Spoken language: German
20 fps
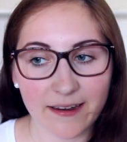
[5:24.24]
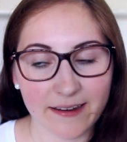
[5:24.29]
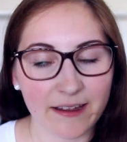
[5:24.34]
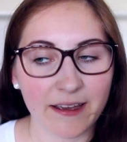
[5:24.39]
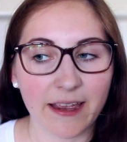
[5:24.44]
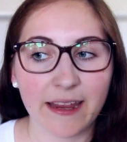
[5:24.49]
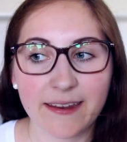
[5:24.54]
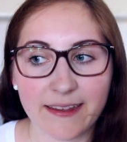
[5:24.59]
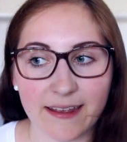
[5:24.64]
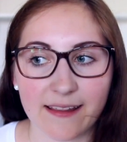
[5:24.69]
da
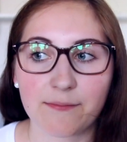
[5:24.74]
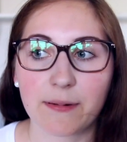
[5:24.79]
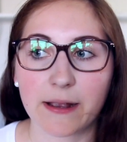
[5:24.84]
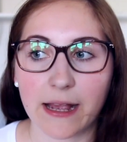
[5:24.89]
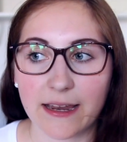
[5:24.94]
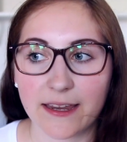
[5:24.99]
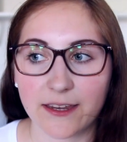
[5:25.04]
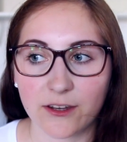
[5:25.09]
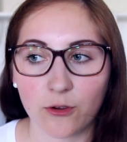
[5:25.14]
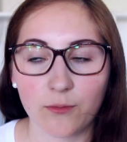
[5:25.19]
rede ich jetzt mal
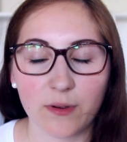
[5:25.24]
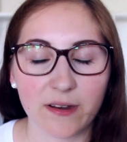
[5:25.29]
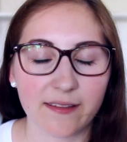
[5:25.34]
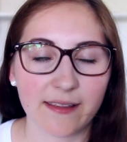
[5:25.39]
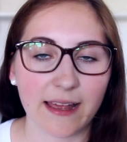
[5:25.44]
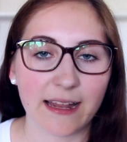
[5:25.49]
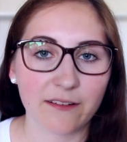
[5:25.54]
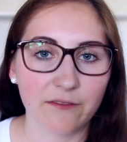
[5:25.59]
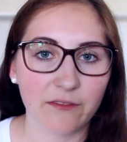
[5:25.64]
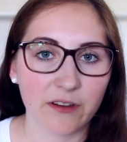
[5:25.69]
gar nicht drüber,
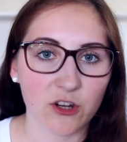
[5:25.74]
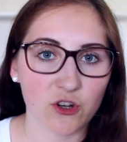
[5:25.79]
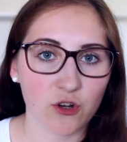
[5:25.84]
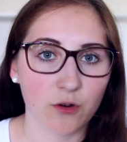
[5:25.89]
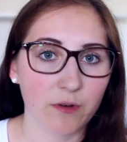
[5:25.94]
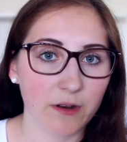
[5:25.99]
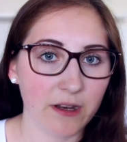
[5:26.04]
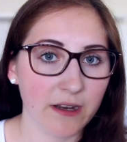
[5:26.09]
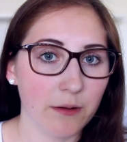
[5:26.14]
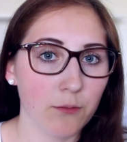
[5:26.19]
das hatten wir ja
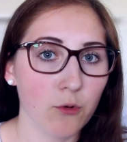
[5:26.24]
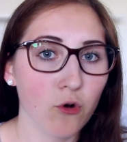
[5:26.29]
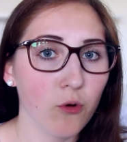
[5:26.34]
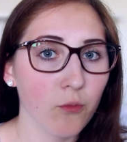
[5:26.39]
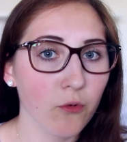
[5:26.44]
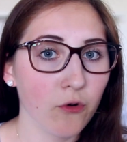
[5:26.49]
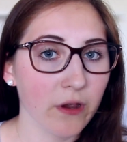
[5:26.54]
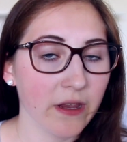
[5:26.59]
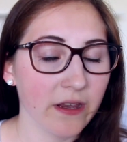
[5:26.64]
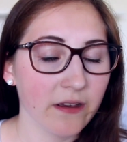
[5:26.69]
schon in dem
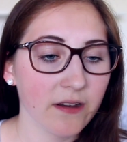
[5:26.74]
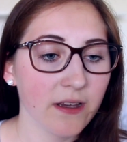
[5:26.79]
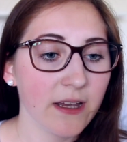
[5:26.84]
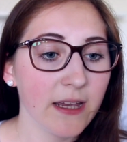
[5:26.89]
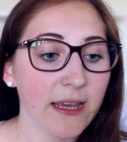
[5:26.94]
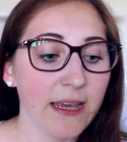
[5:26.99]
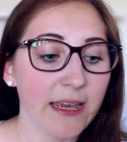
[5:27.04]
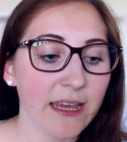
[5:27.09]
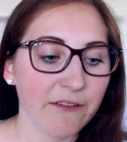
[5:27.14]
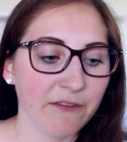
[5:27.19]

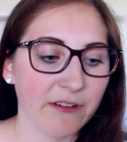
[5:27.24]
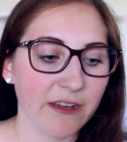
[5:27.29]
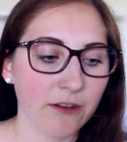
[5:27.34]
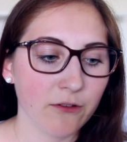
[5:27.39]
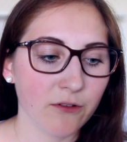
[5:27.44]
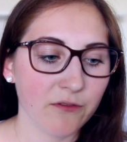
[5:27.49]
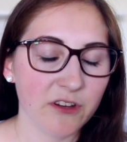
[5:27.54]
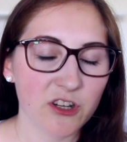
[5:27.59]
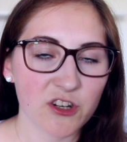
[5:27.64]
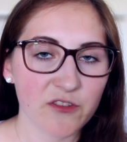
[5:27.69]

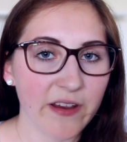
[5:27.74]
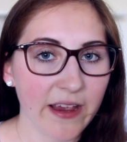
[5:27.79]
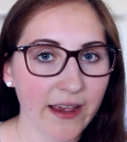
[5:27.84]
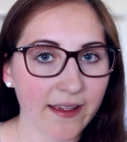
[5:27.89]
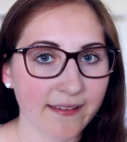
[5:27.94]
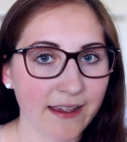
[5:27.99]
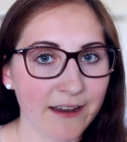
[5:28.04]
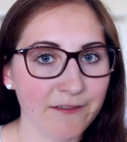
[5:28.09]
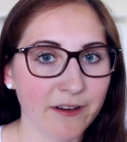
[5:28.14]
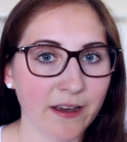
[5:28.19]
Homo-Ehe-Video, wie schwer
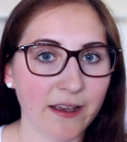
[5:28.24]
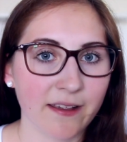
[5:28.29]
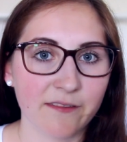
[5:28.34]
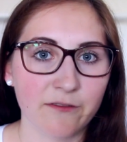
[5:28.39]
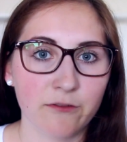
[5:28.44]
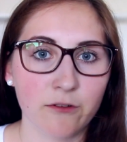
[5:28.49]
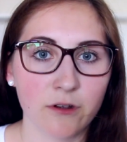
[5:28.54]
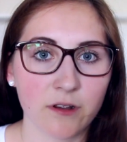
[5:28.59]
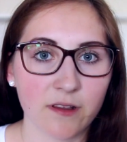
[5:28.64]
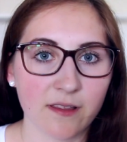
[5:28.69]
es einfach ist
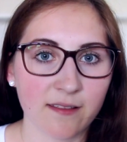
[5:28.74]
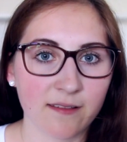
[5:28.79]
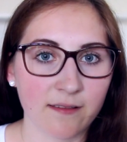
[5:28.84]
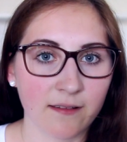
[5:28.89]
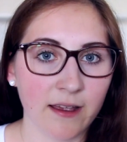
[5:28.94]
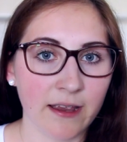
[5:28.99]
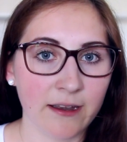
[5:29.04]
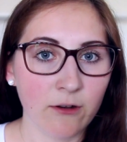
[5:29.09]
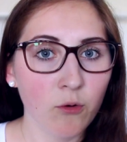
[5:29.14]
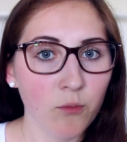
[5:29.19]
für
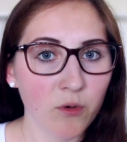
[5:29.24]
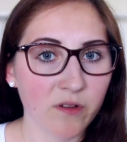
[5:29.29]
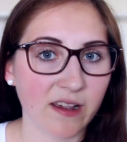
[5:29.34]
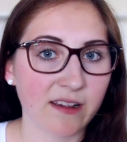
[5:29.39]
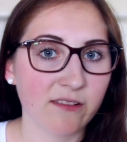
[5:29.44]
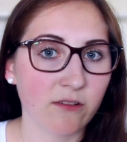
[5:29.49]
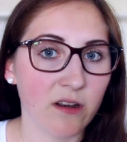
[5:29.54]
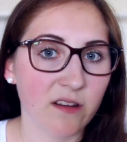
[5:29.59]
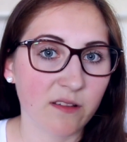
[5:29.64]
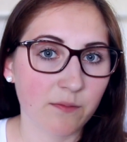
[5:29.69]
ein
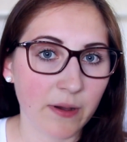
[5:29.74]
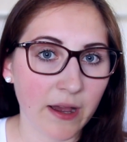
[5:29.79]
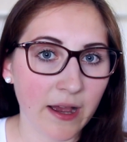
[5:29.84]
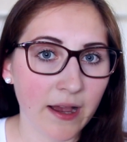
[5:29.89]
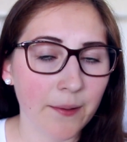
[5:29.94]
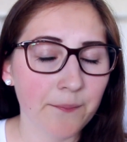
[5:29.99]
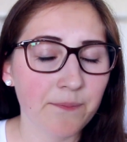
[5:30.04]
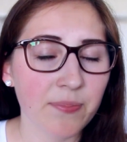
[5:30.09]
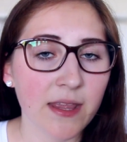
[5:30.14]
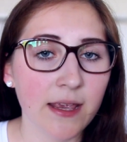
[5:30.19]
homosexuelles
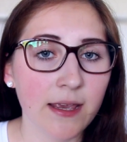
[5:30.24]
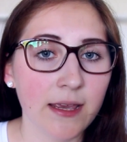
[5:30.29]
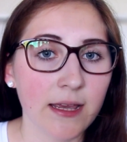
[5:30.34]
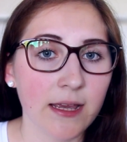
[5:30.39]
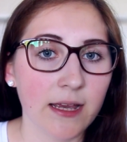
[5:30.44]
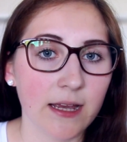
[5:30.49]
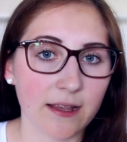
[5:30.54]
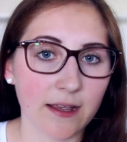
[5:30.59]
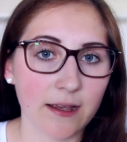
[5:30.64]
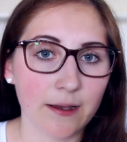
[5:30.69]
Paar,
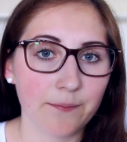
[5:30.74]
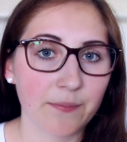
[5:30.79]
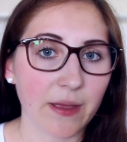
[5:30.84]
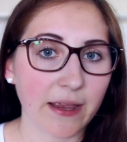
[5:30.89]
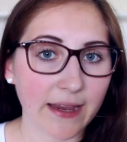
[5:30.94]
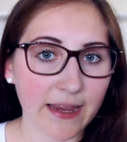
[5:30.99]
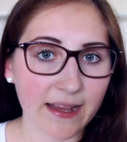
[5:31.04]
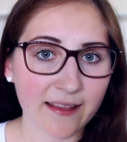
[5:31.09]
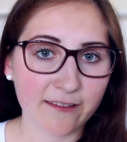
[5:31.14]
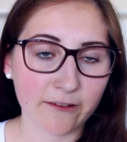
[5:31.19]
ähm,
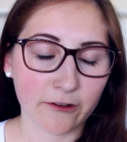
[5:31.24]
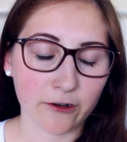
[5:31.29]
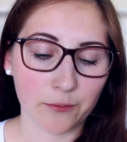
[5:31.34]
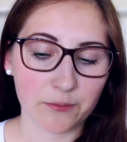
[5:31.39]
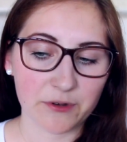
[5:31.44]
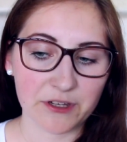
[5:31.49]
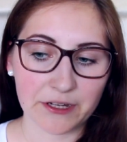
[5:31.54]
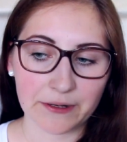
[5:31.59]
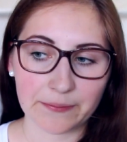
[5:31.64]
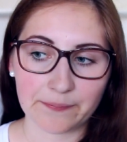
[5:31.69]
ein Kind zu
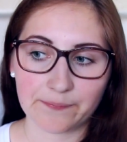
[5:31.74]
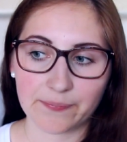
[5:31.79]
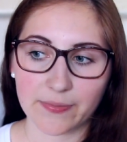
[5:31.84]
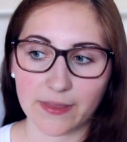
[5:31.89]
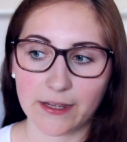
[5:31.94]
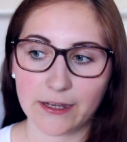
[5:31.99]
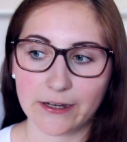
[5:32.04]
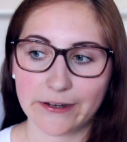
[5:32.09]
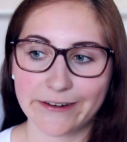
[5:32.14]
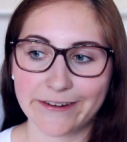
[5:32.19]
adoptieren.
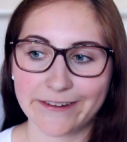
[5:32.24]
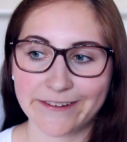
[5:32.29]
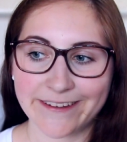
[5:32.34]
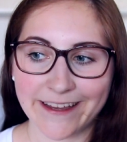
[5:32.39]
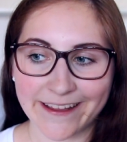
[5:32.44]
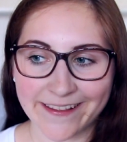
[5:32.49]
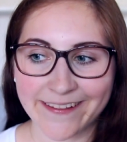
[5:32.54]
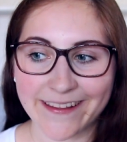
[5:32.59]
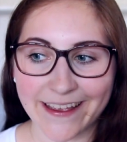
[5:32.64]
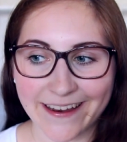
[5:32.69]
Und
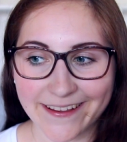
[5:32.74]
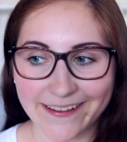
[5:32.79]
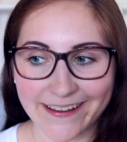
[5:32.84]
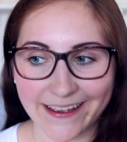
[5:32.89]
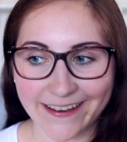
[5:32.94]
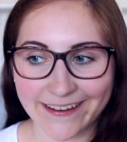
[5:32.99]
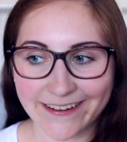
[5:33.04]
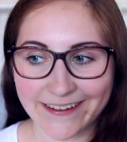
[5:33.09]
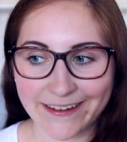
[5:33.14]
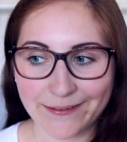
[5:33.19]
das ist eine
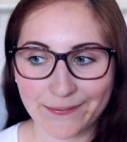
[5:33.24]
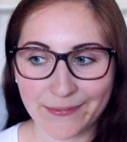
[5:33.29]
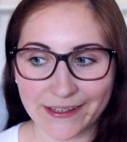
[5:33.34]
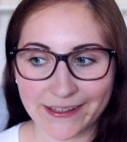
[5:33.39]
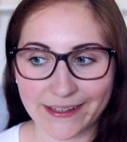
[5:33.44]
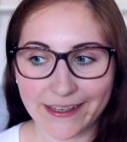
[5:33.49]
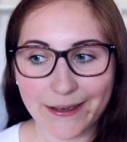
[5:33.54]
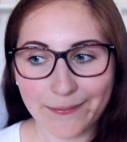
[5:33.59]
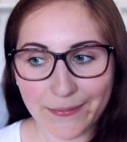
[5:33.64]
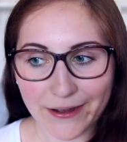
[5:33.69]
Sache, die
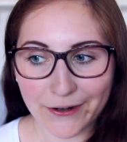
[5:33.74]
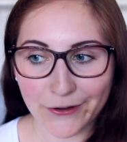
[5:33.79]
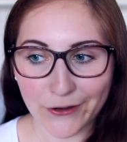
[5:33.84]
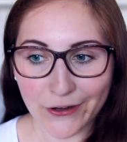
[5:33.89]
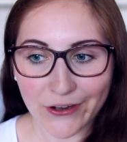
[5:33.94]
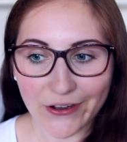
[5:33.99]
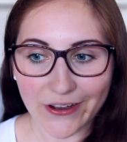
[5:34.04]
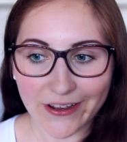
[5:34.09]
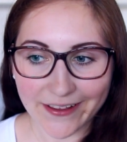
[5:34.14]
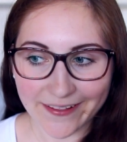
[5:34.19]
mich immer
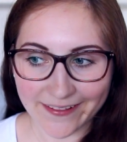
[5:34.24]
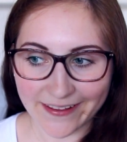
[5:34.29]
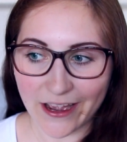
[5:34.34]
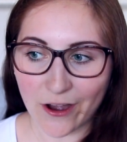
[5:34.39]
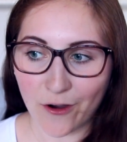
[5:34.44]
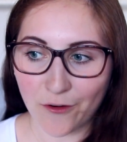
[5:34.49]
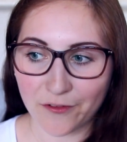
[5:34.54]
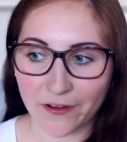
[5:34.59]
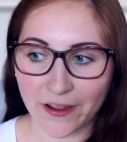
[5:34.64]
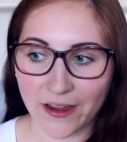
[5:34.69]
noch
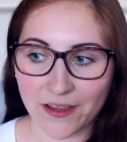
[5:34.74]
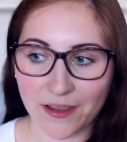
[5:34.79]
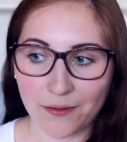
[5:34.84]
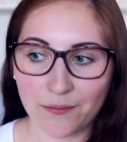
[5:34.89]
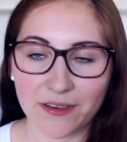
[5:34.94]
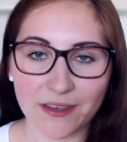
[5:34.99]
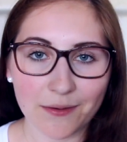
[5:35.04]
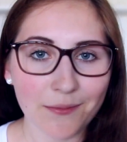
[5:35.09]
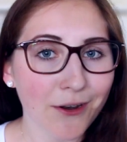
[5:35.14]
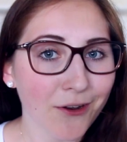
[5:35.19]
sehr aufregt, die
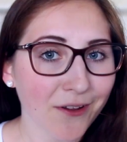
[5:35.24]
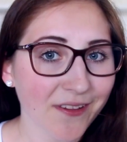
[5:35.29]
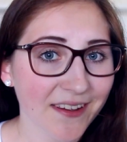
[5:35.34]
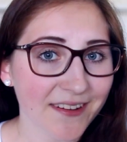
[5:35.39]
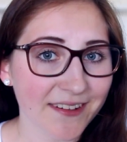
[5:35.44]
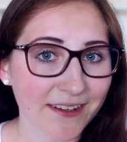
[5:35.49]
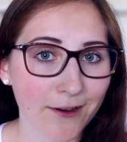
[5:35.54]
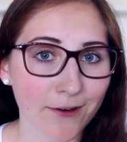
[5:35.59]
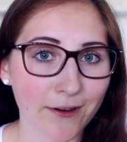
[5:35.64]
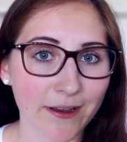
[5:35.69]
mich immer noch sehr
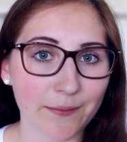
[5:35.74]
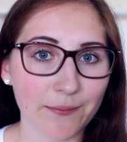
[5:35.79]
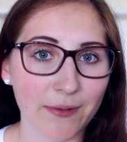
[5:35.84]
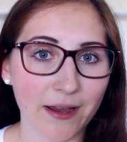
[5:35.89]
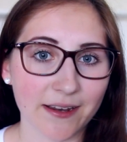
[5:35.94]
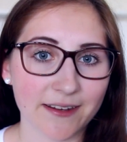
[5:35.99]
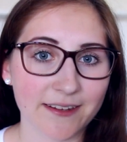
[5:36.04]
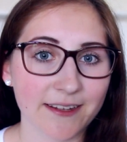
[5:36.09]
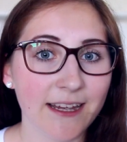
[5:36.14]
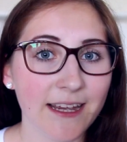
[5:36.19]
traurig
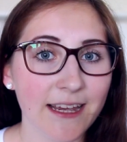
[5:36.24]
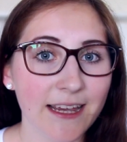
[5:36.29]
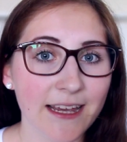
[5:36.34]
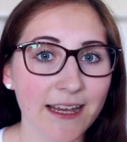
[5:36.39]
macht,